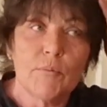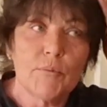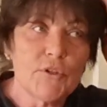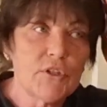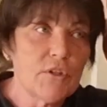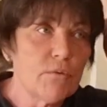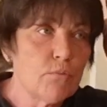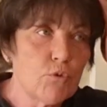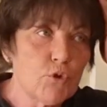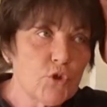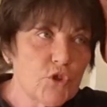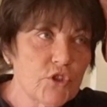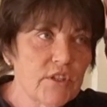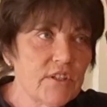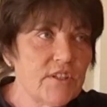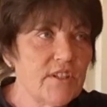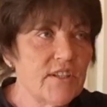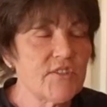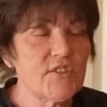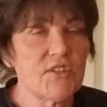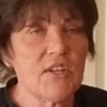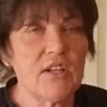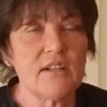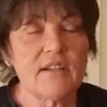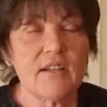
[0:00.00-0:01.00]
потому что
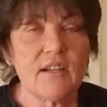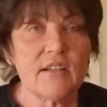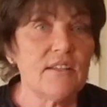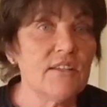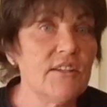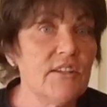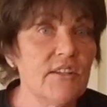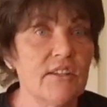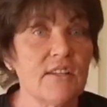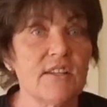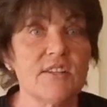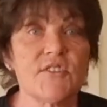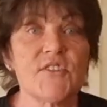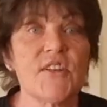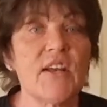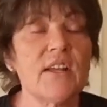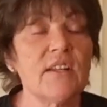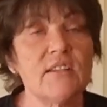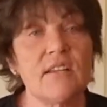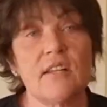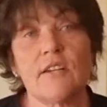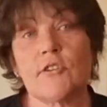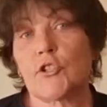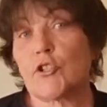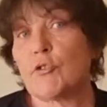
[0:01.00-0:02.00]
несколько дней
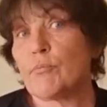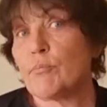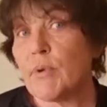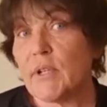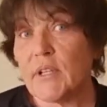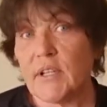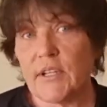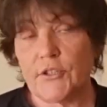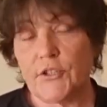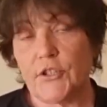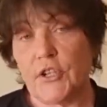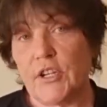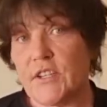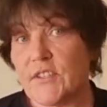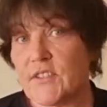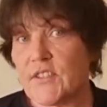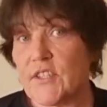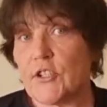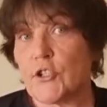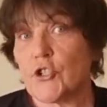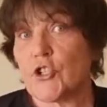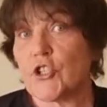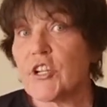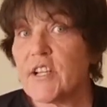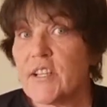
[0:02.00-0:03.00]
назад даже было
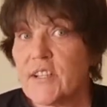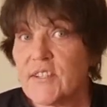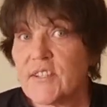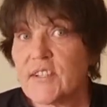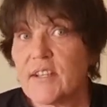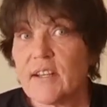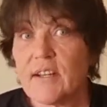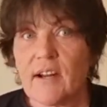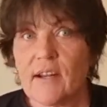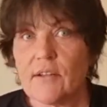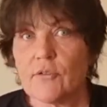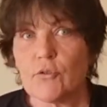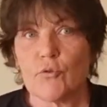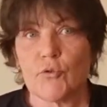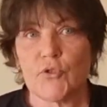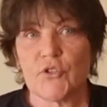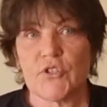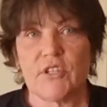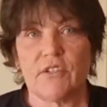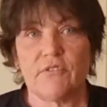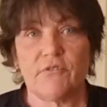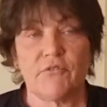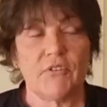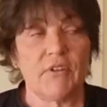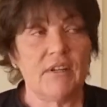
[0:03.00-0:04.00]
36
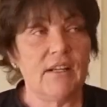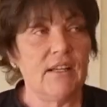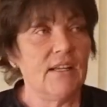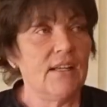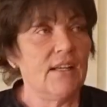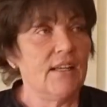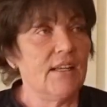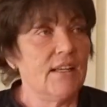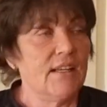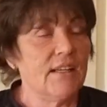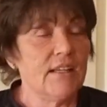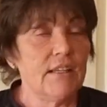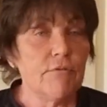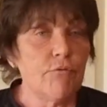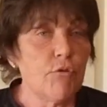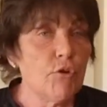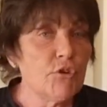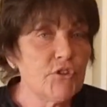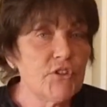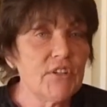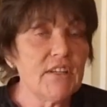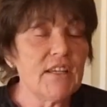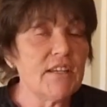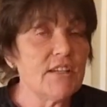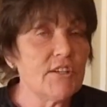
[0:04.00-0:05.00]
градусов – и
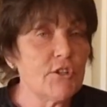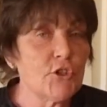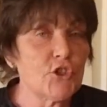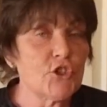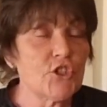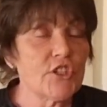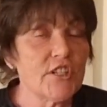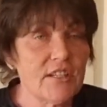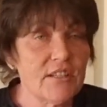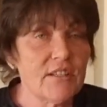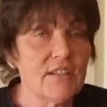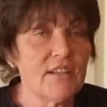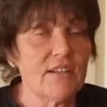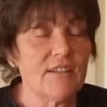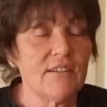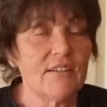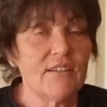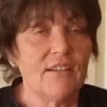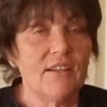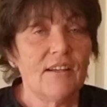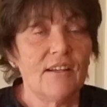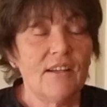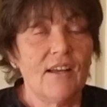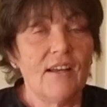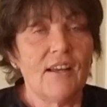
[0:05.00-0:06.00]
вот я решила
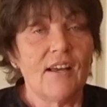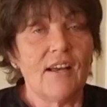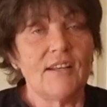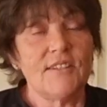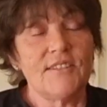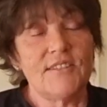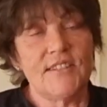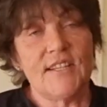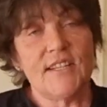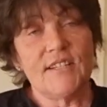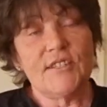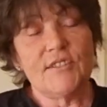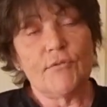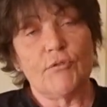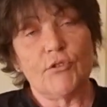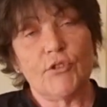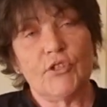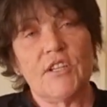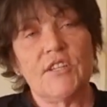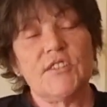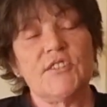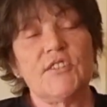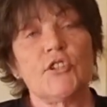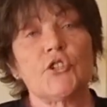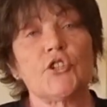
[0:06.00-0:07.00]
одеть
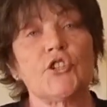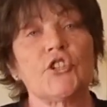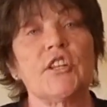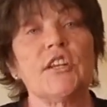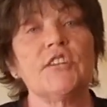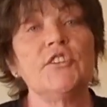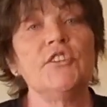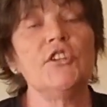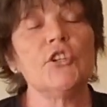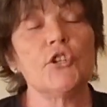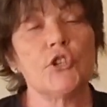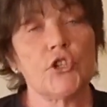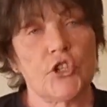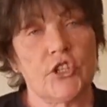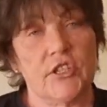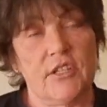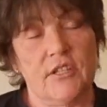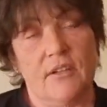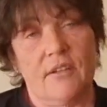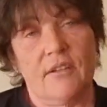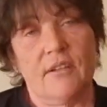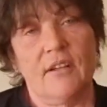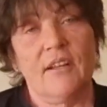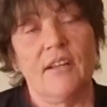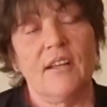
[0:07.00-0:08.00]
вот эти
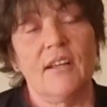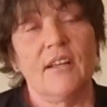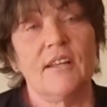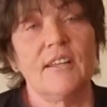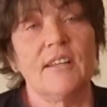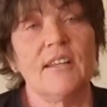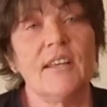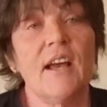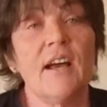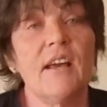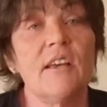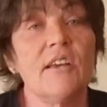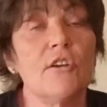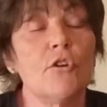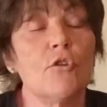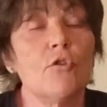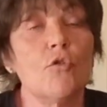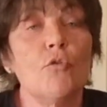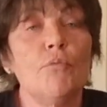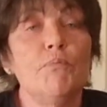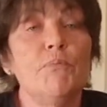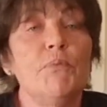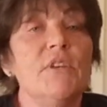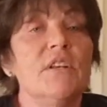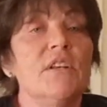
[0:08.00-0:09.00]
штанишки. Я их
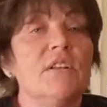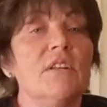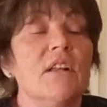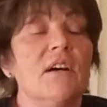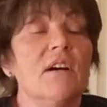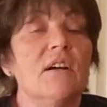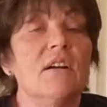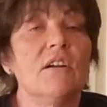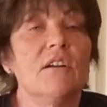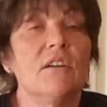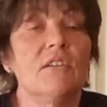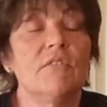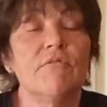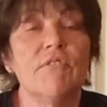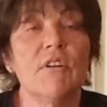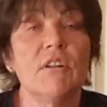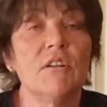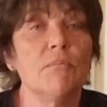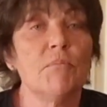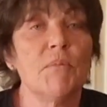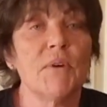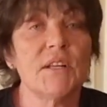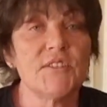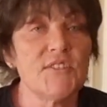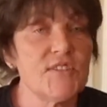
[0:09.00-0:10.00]
купила в
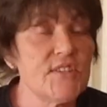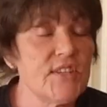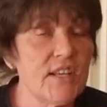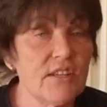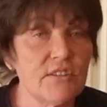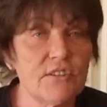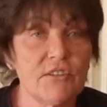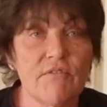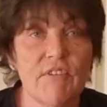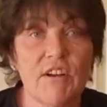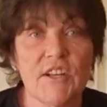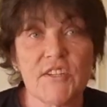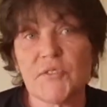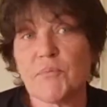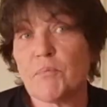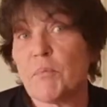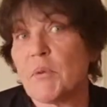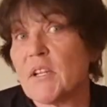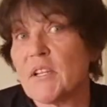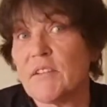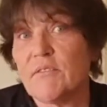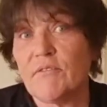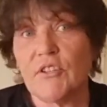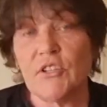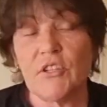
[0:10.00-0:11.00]
Алмате два с
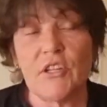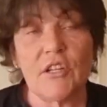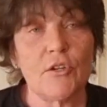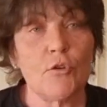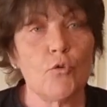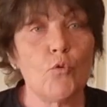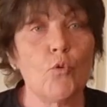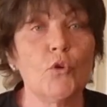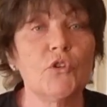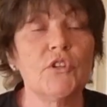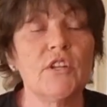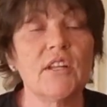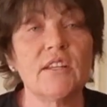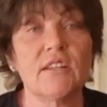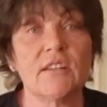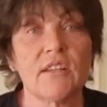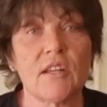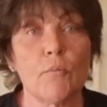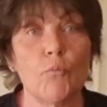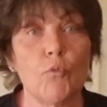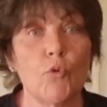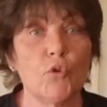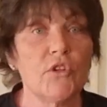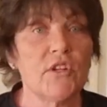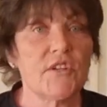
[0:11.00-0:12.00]
половиной года
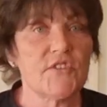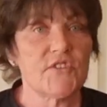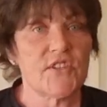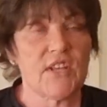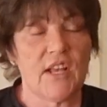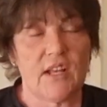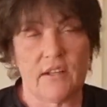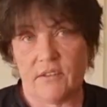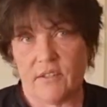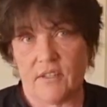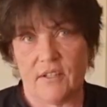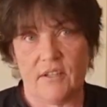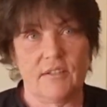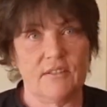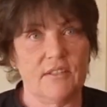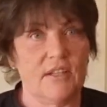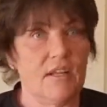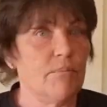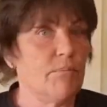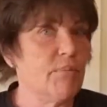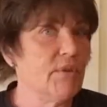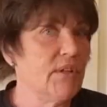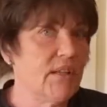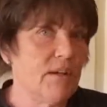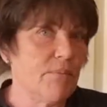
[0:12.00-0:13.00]
тому назад,
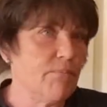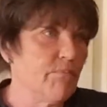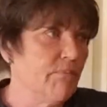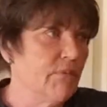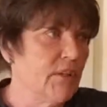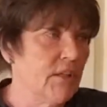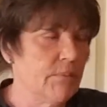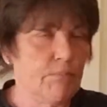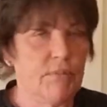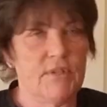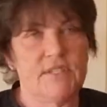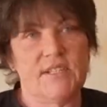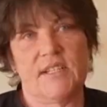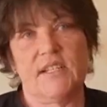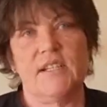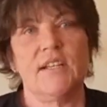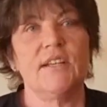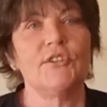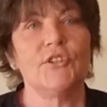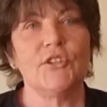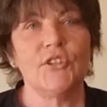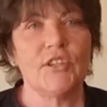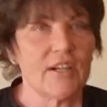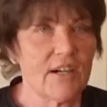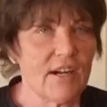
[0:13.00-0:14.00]
когда была
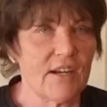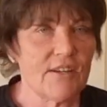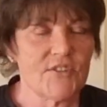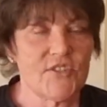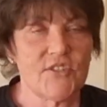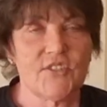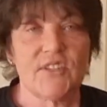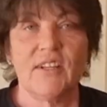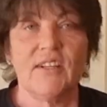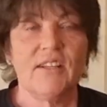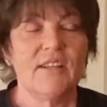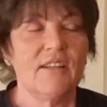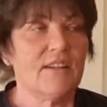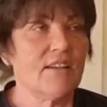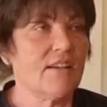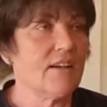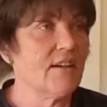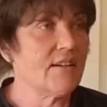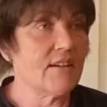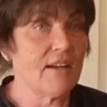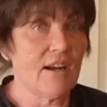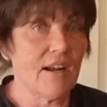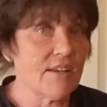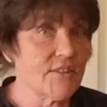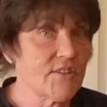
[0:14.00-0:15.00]
последний раз,
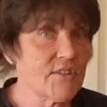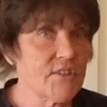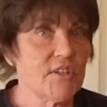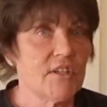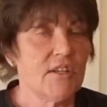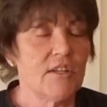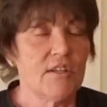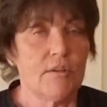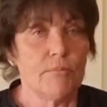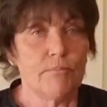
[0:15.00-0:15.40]
как раз